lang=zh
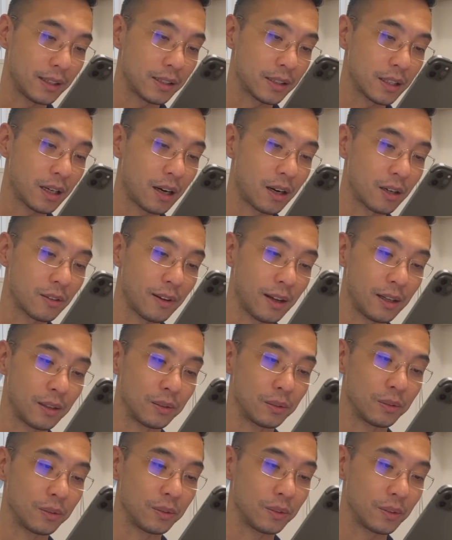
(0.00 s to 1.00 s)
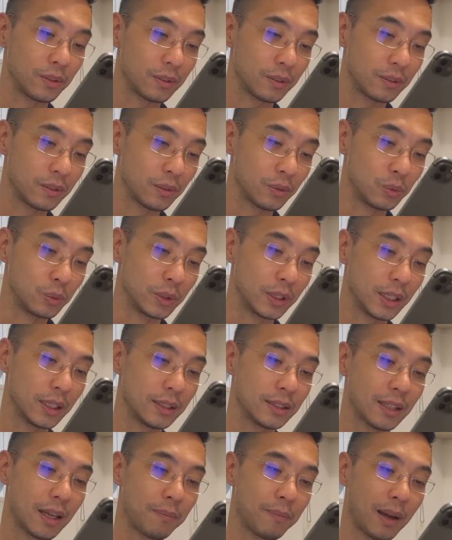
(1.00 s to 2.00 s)
十二万五千
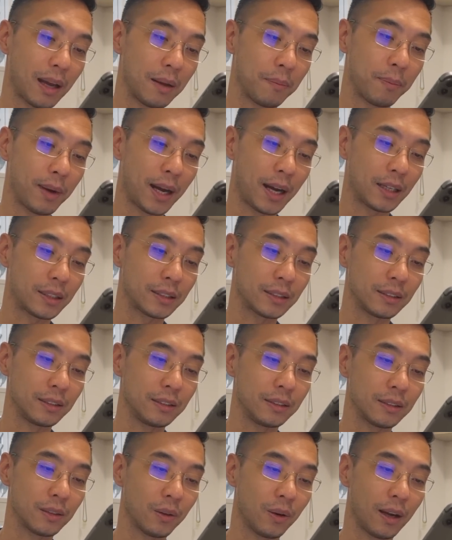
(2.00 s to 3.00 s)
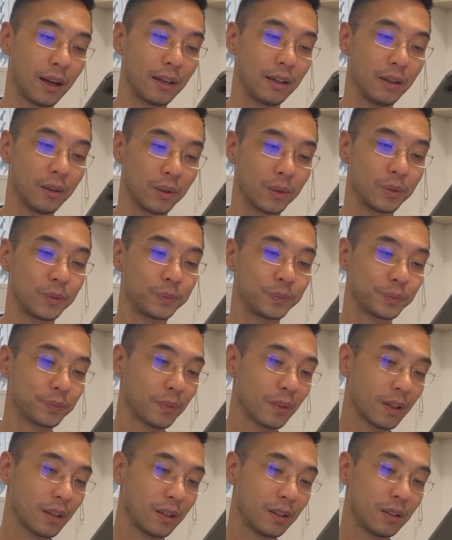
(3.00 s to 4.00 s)
三百八十一块六，
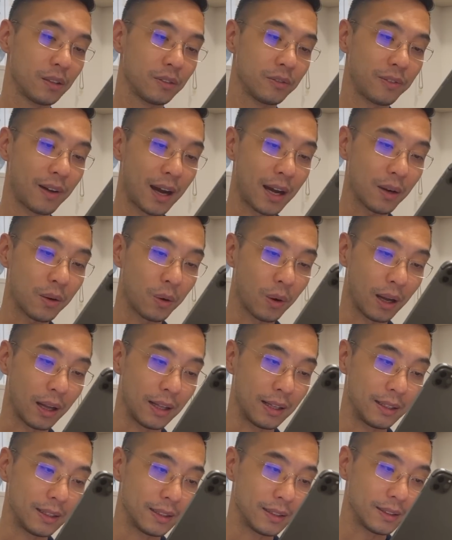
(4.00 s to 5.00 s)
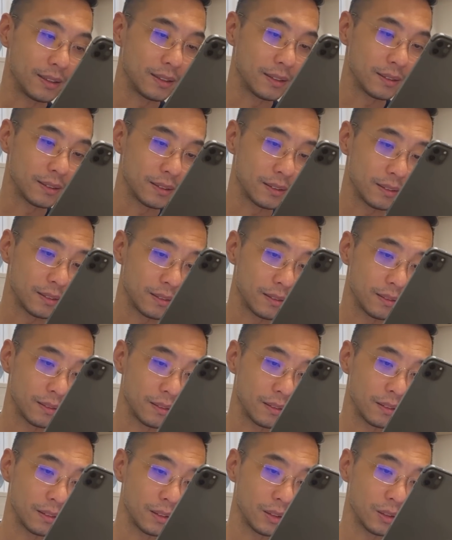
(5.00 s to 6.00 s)
罚款
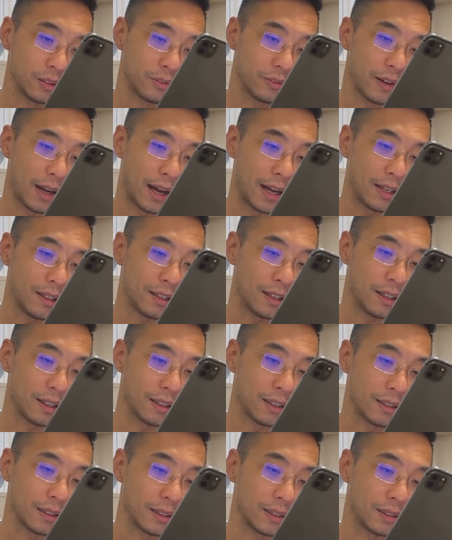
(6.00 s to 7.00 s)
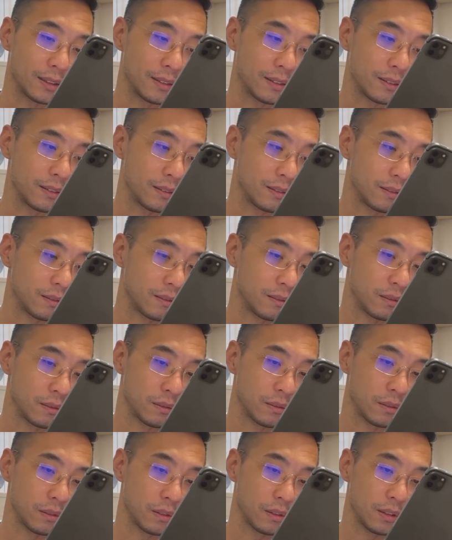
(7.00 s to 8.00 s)
又罚了
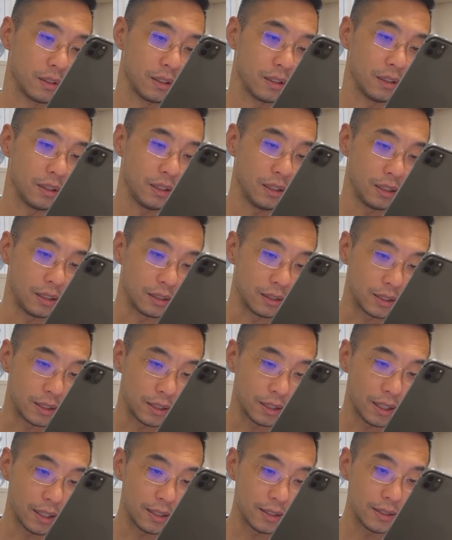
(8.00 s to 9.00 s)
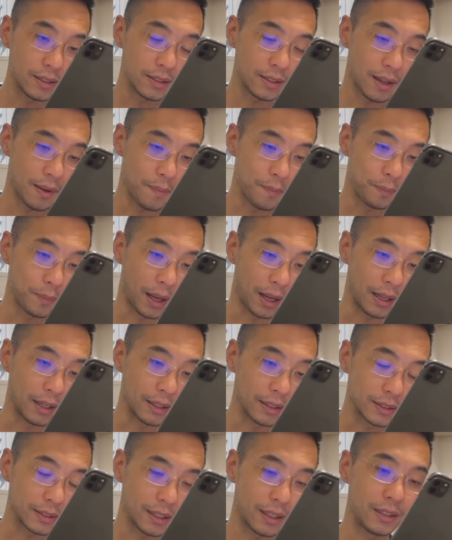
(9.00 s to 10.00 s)
一千三百
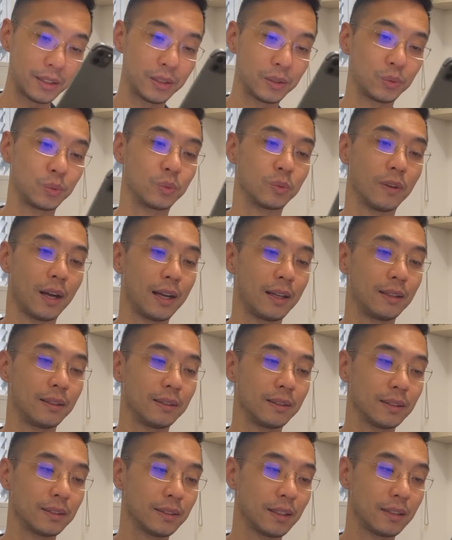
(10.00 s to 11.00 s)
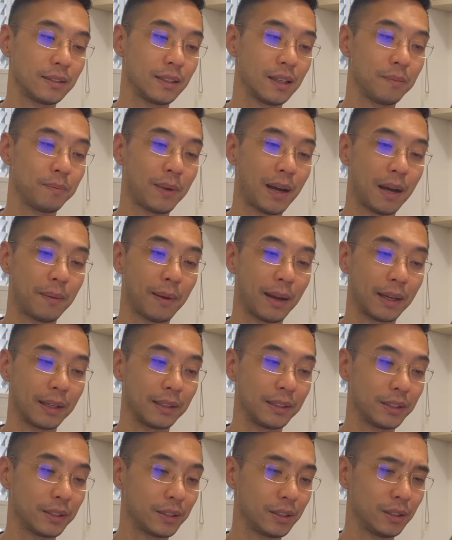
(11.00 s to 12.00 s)
三十五万三千八百
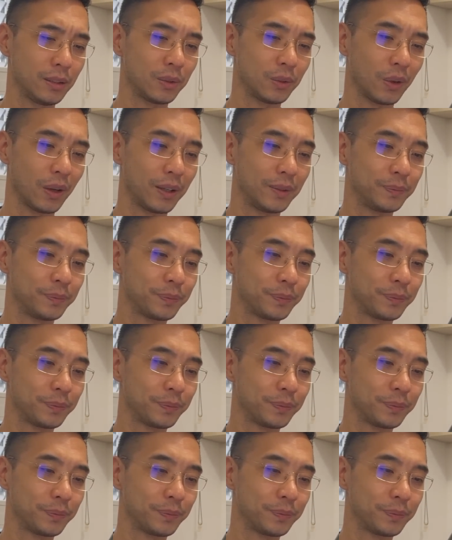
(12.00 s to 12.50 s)
一十六元。